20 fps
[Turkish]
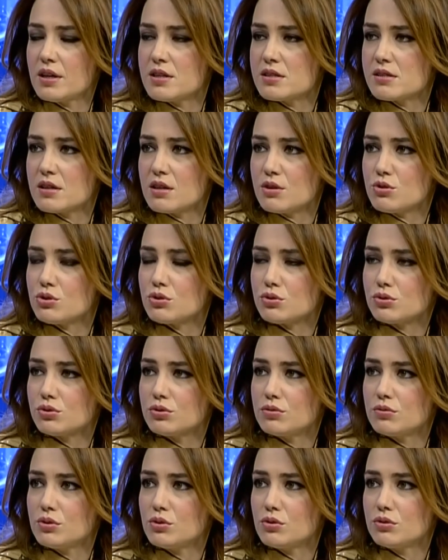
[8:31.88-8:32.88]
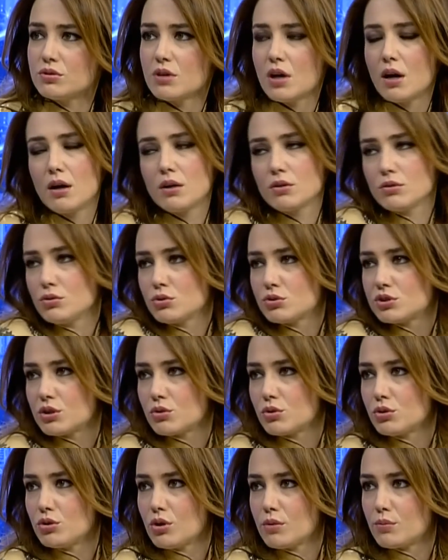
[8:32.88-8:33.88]
es geçiyorsun. Daha yüksek
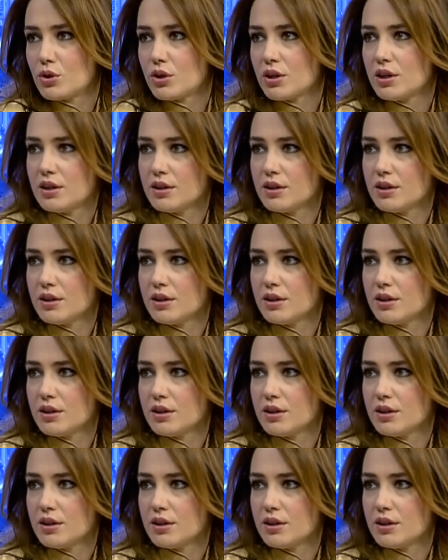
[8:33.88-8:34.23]
oluyor moralin.